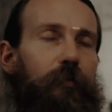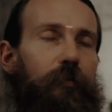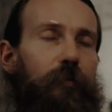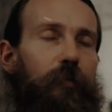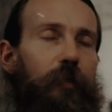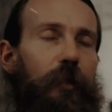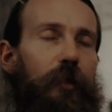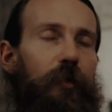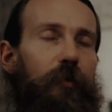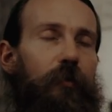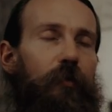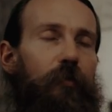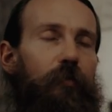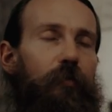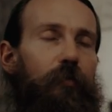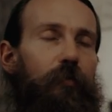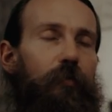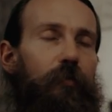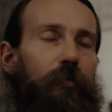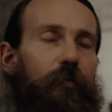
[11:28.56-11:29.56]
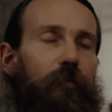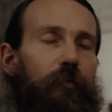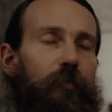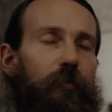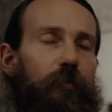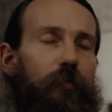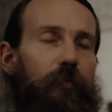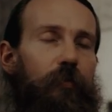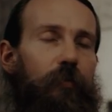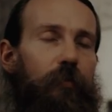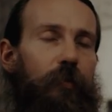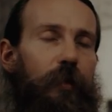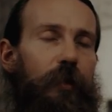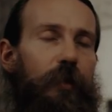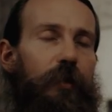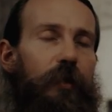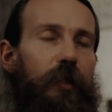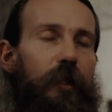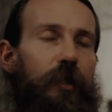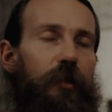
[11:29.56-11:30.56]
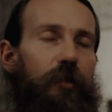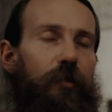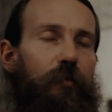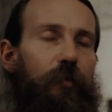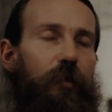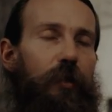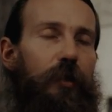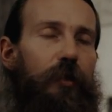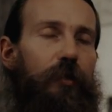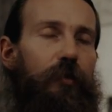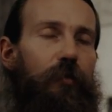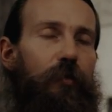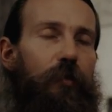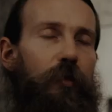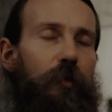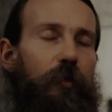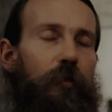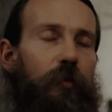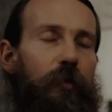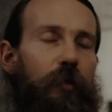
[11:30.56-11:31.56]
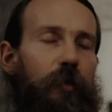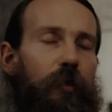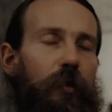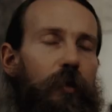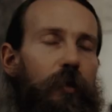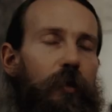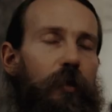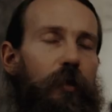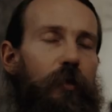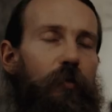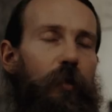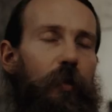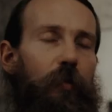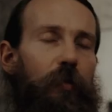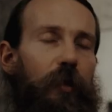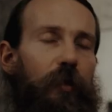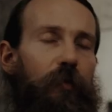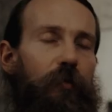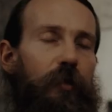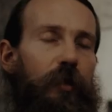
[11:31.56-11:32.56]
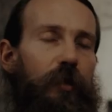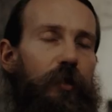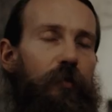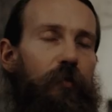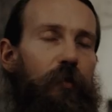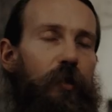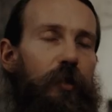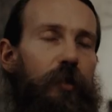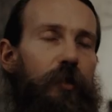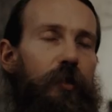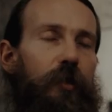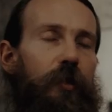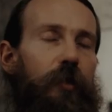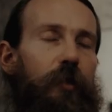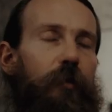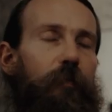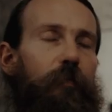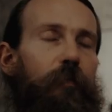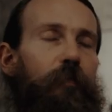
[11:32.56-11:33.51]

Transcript: Мы этого по-настоящему достойны, по праву нашего рождения.